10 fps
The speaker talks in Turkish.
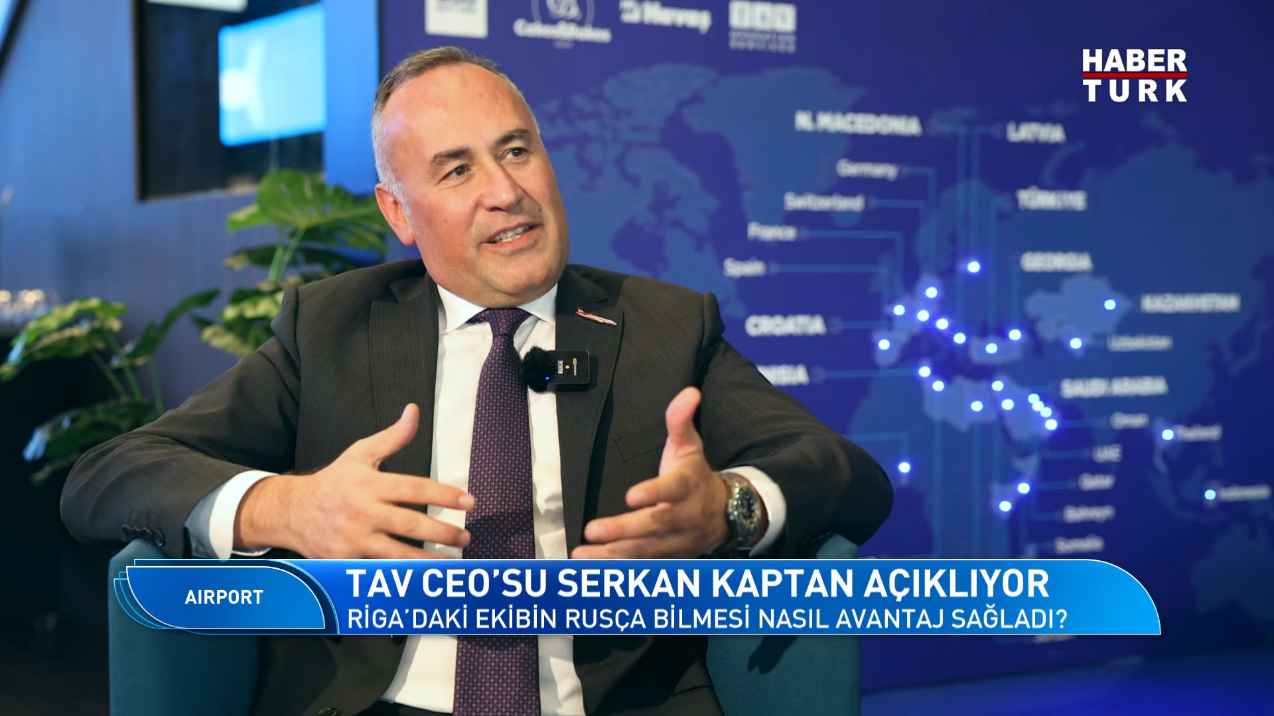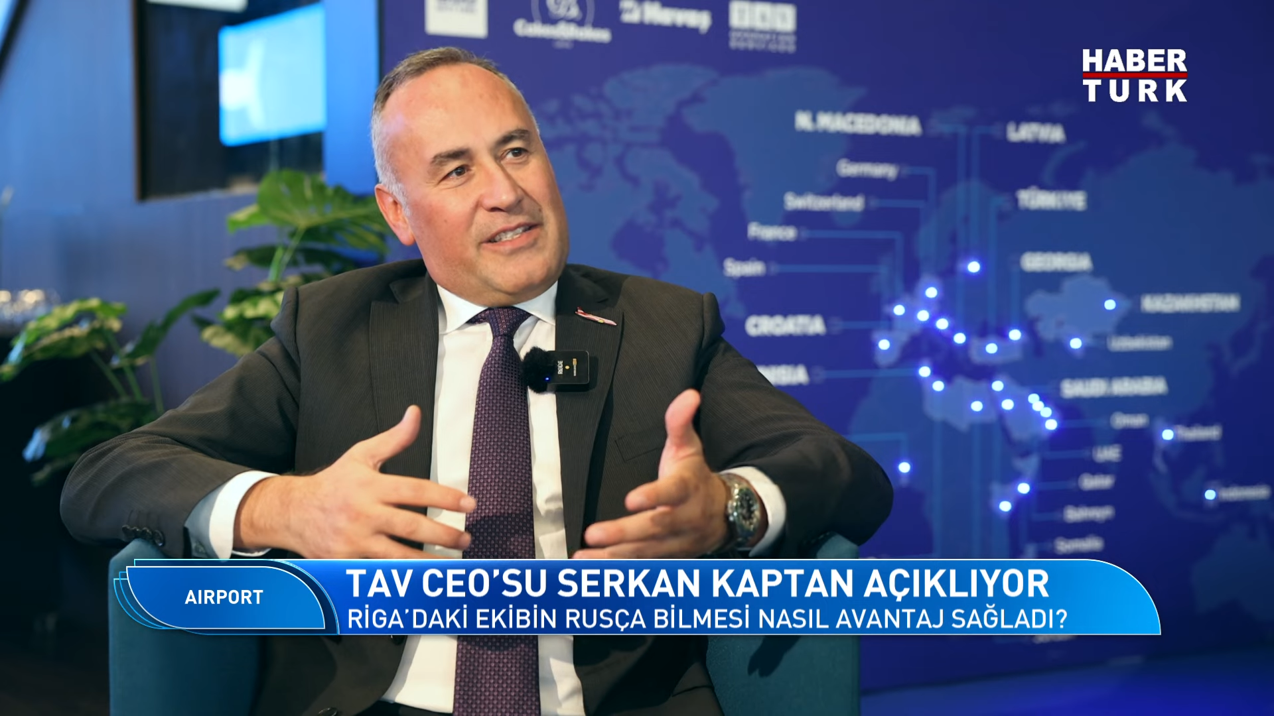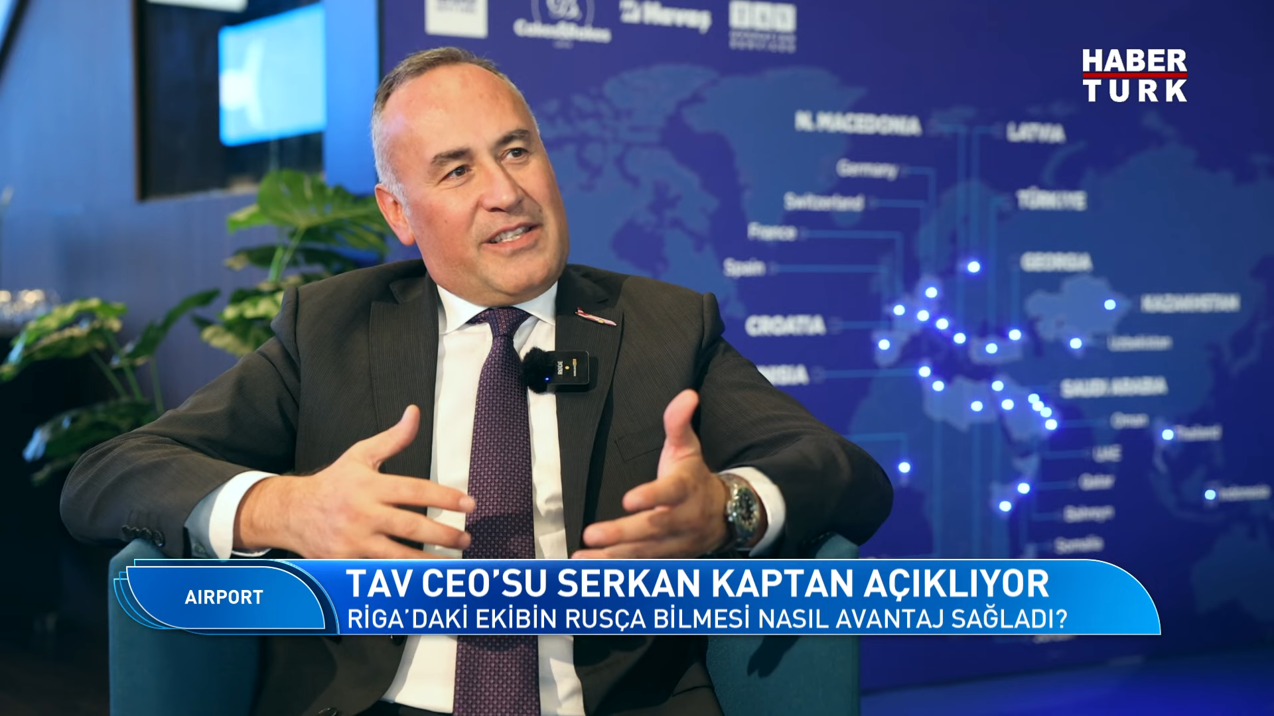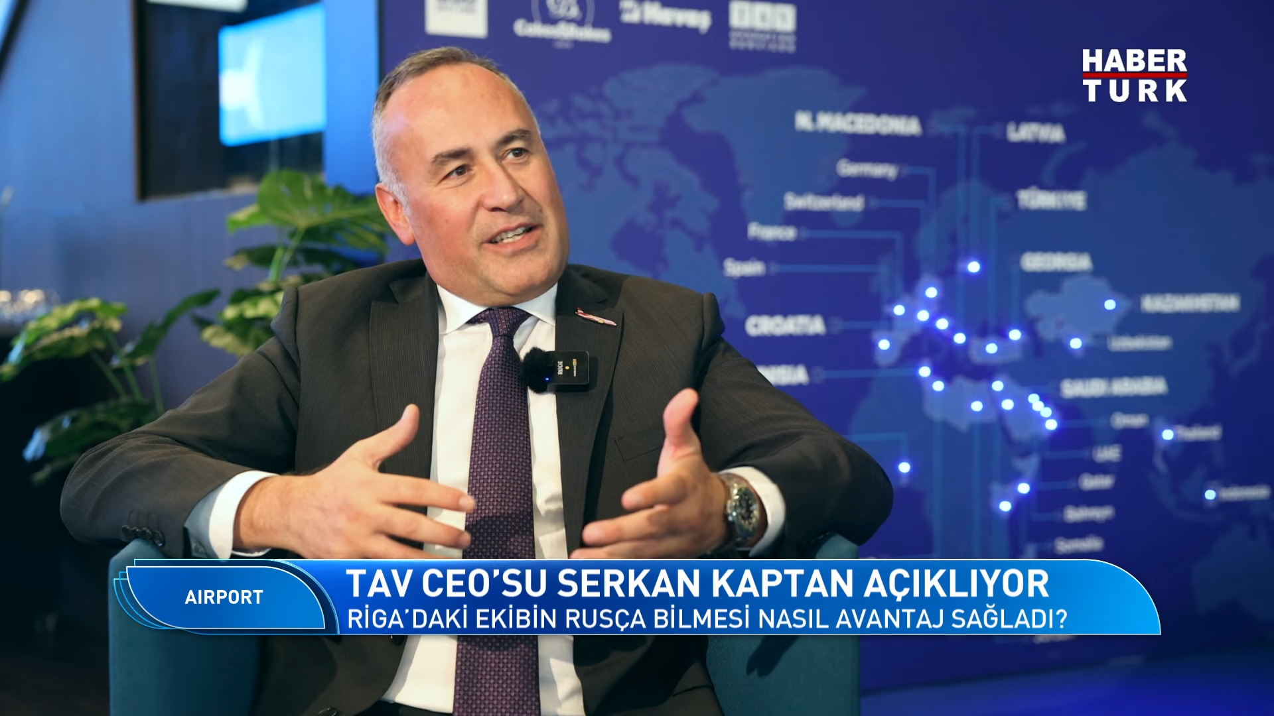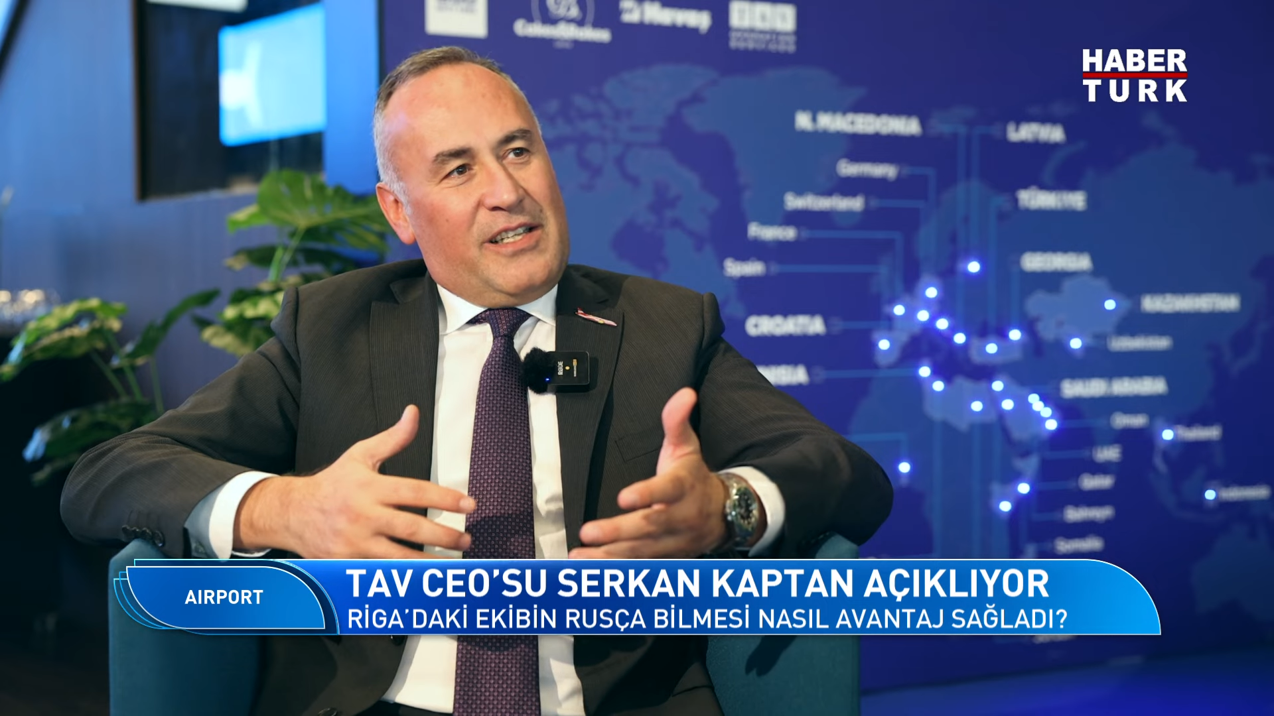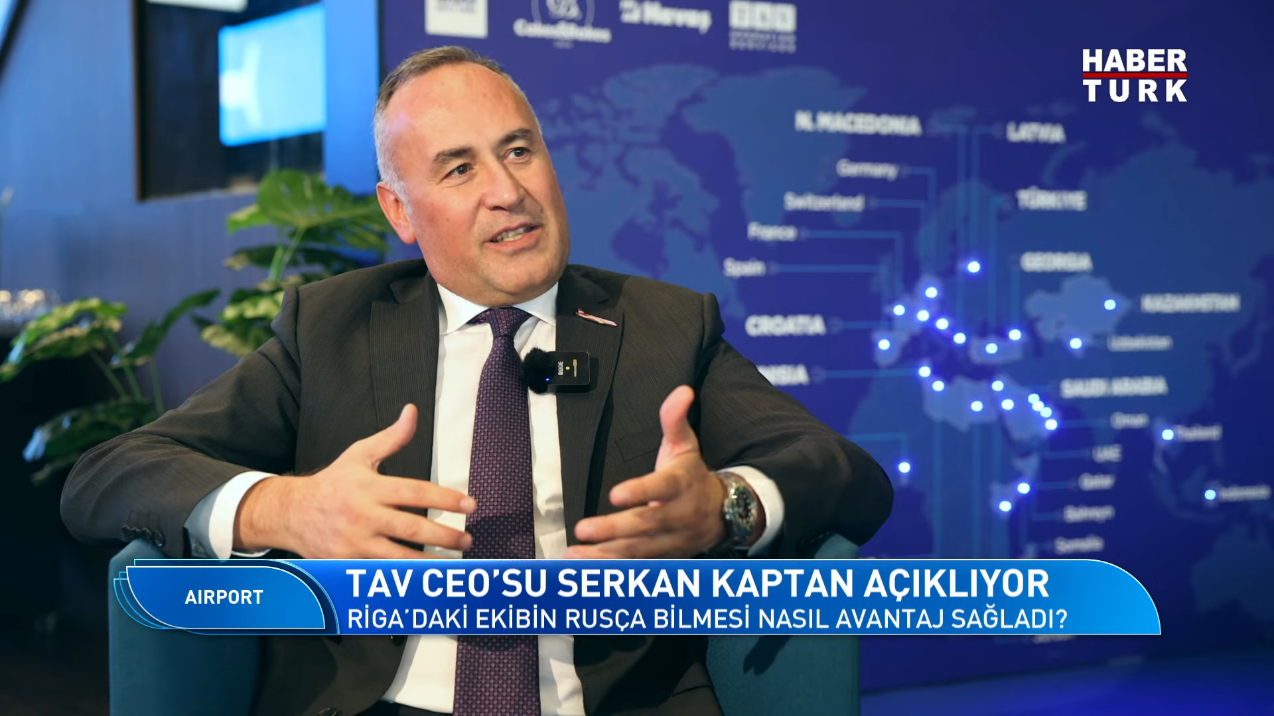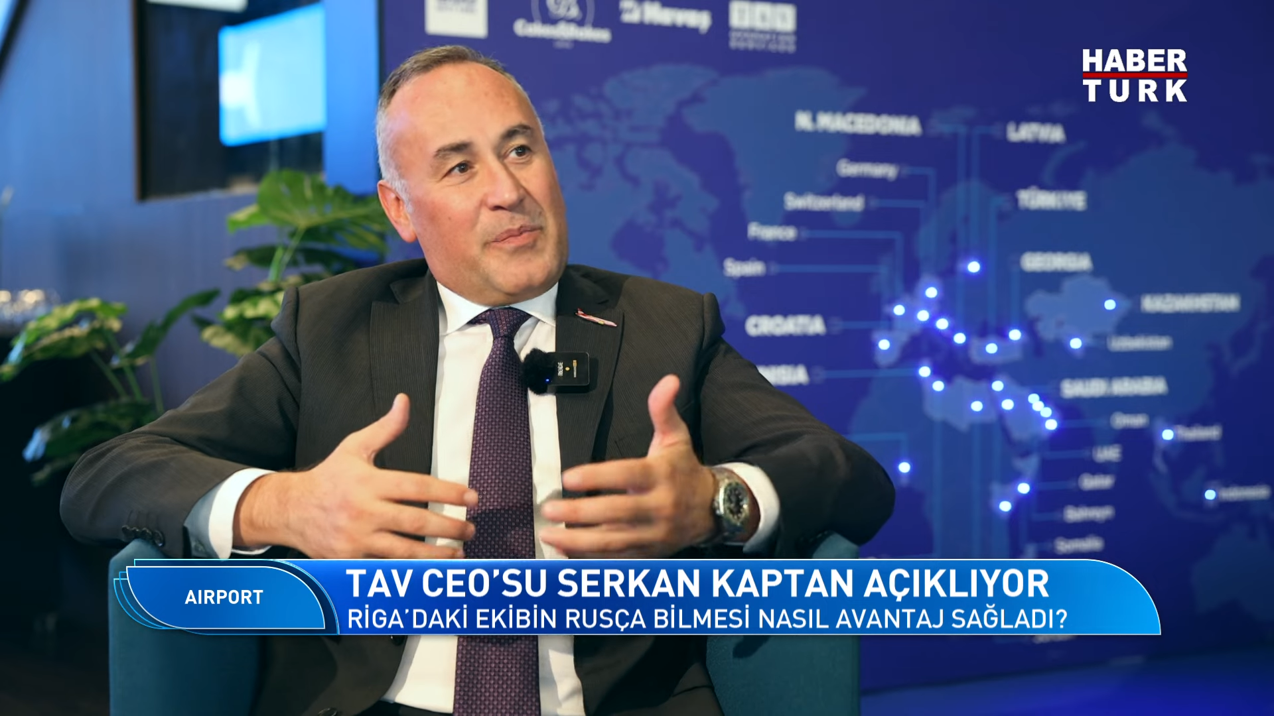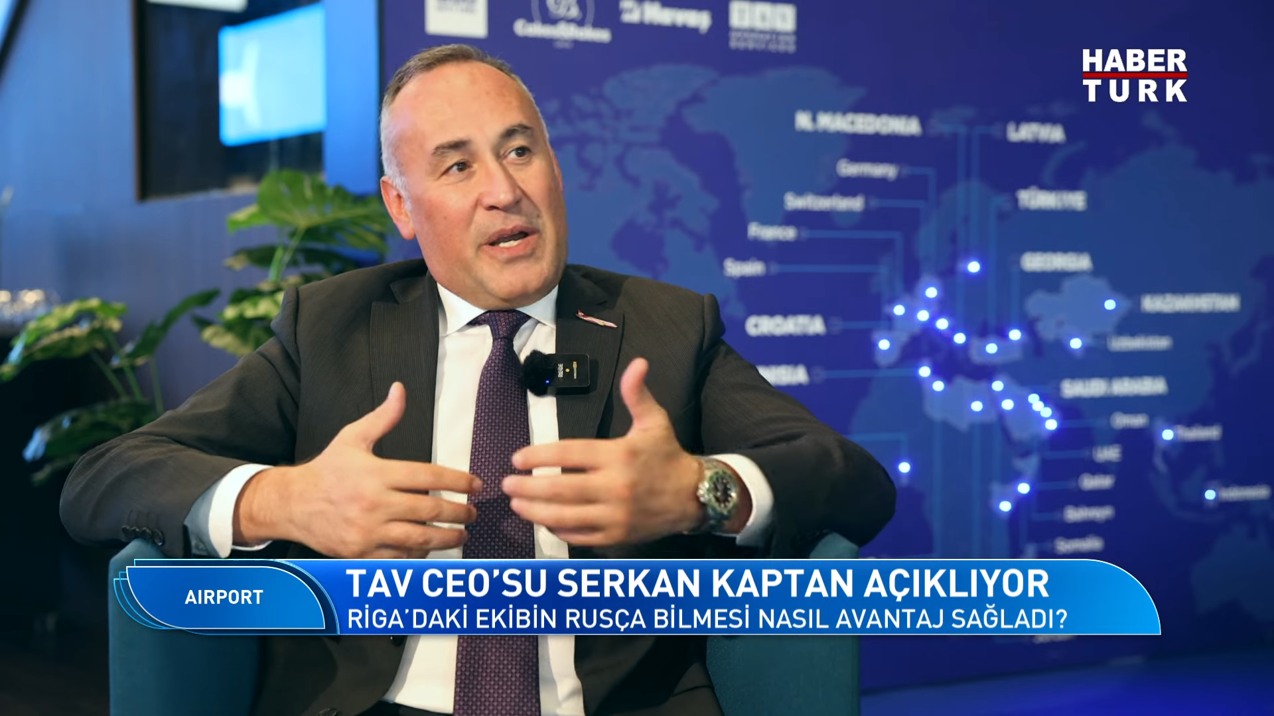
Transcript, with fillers: destek aldık.